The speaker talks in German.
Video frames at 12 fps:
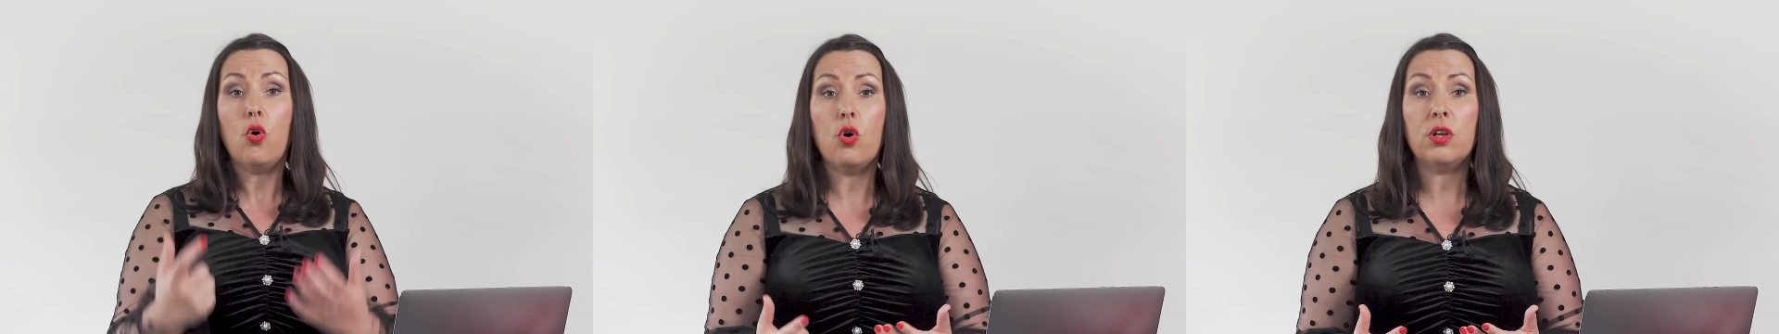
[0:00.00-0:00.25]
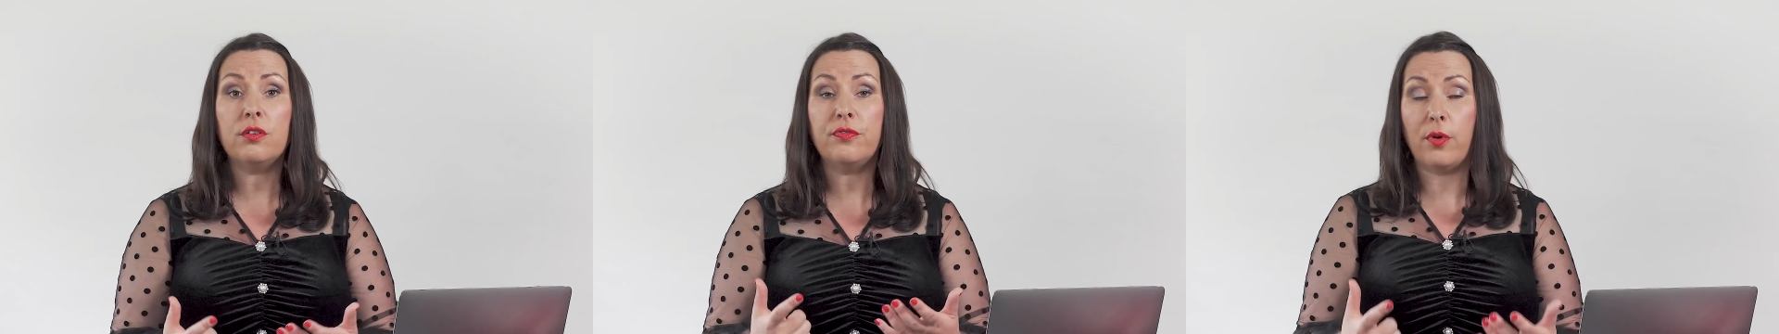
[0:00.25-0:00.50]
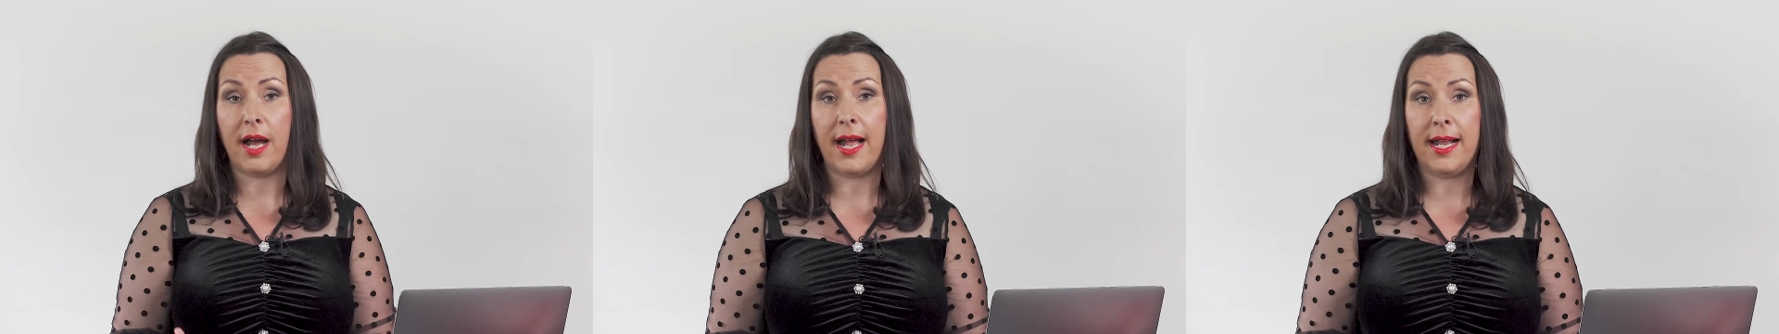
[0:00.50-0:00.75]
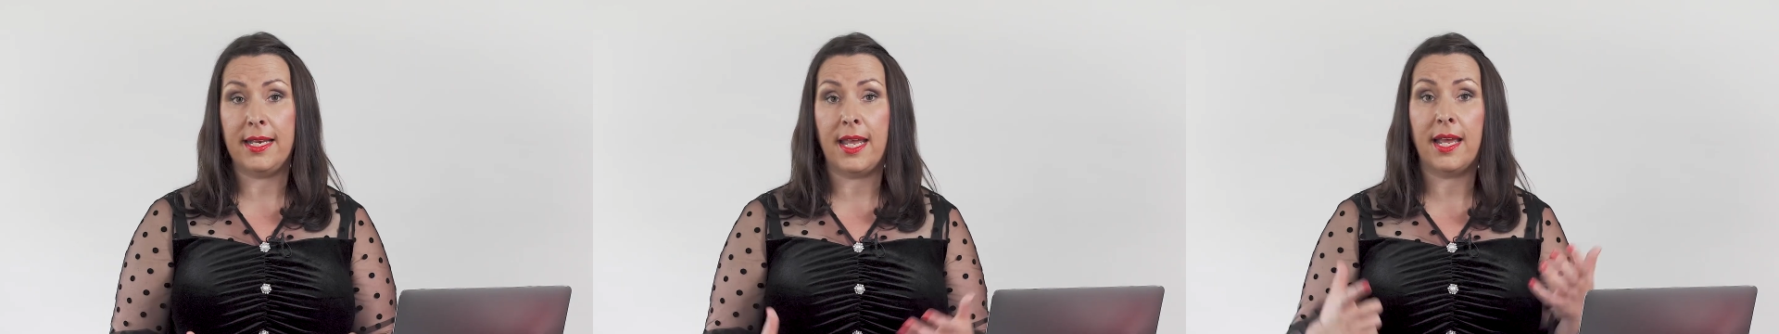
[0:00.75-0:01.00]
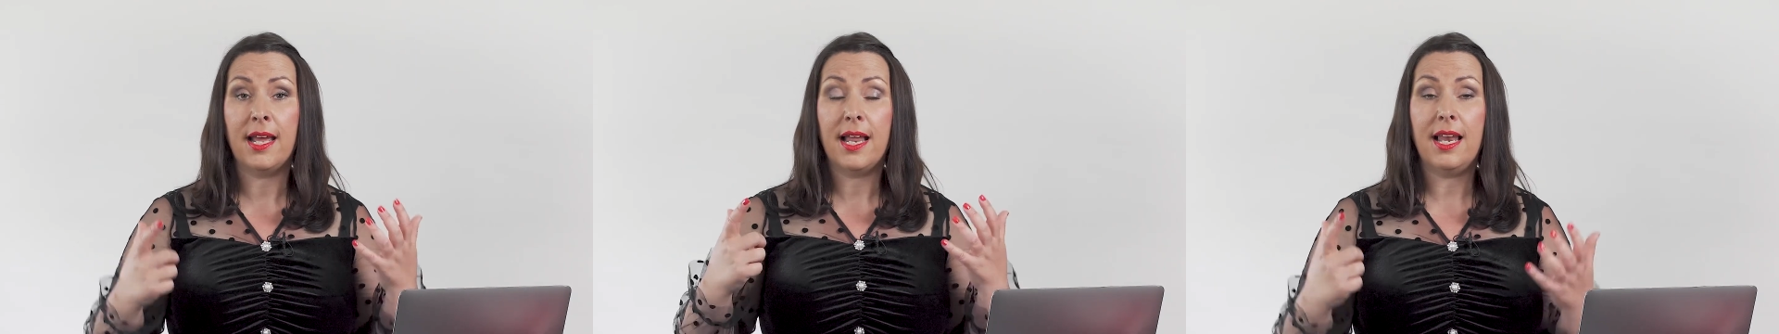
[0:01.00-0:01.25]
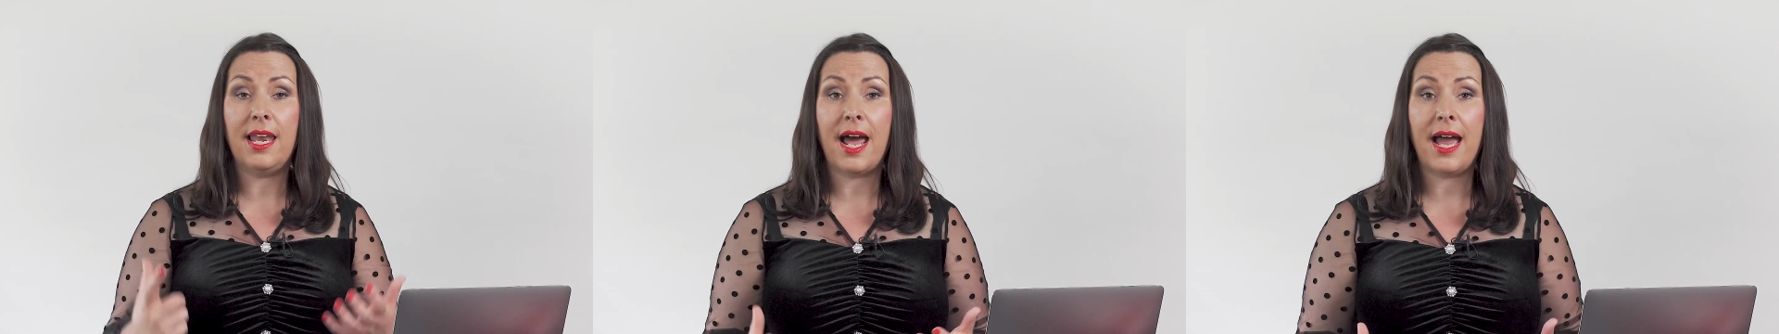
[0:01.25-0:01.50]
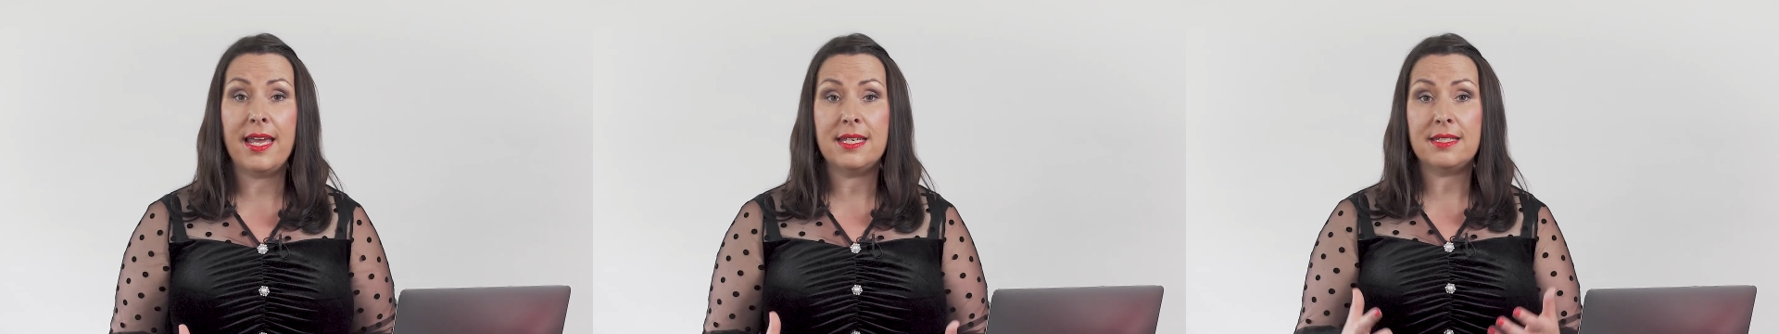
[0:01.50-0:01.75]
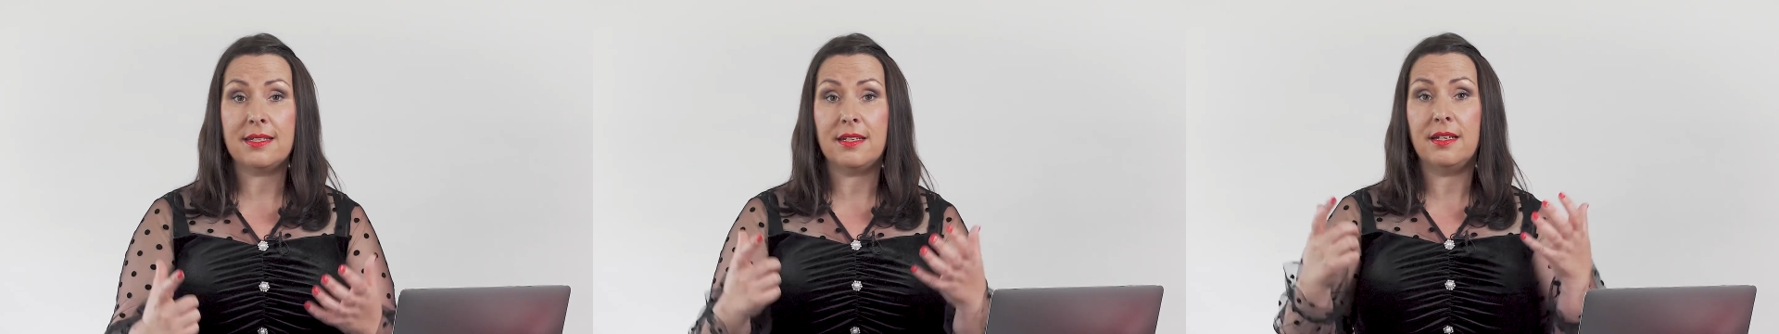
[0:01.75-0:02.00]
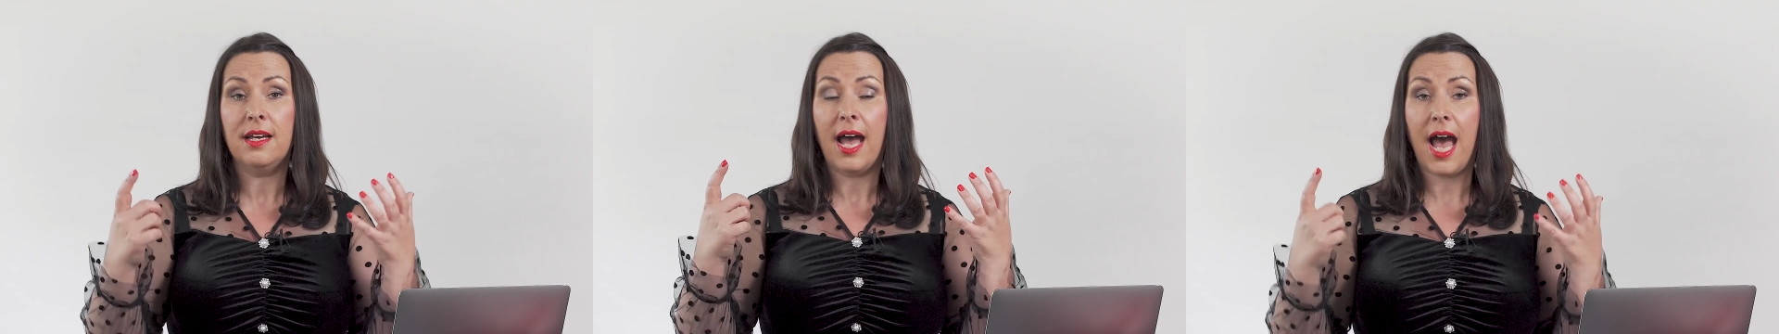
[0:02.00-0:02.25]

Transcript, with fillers: Und vor allen Dingen leichte,